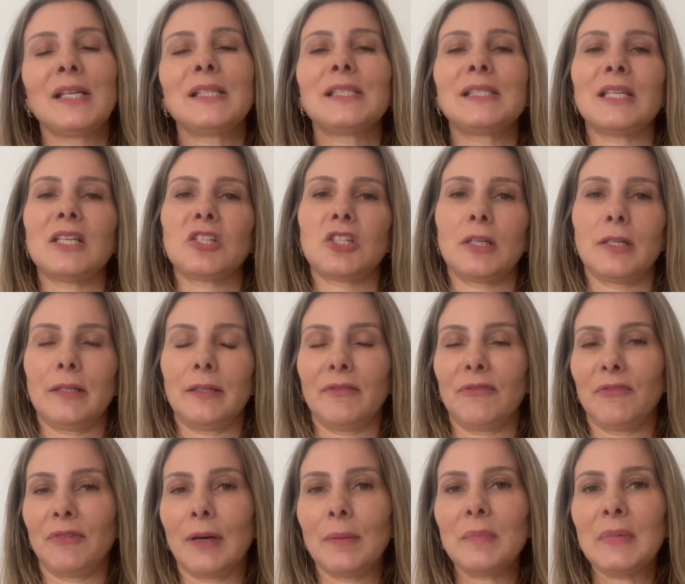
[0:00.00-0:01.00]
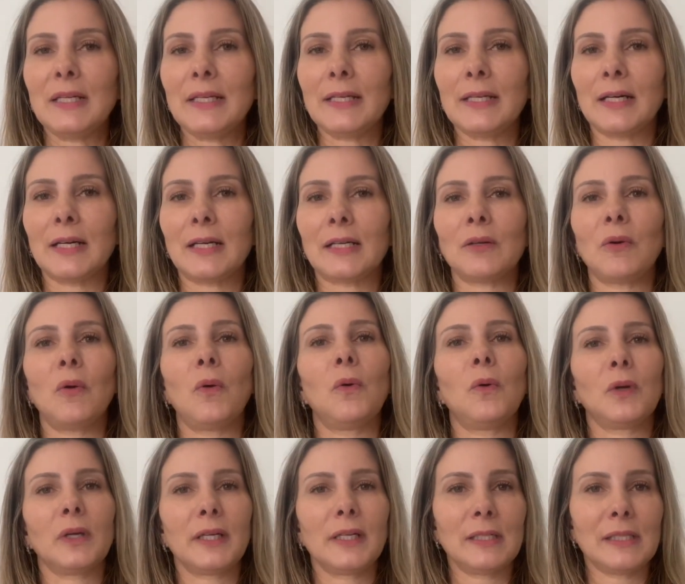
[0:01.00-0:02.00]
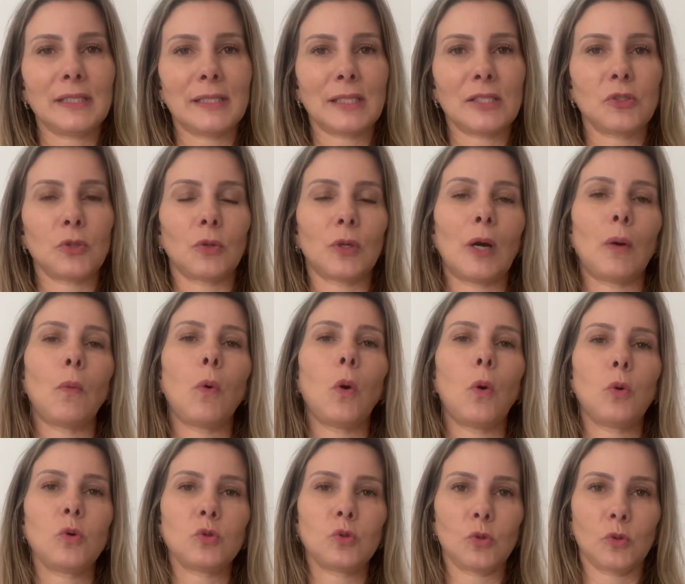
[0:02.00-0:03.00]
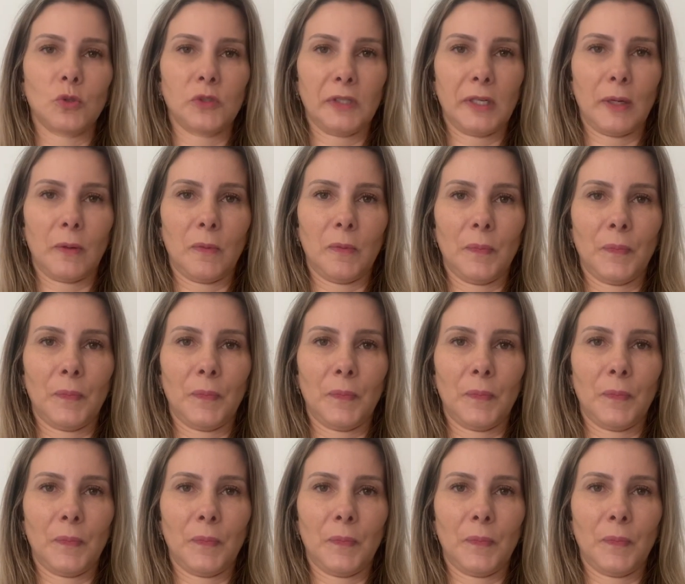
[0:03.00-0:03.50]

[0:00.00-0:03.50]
seja ele familiar, organizacional ou social.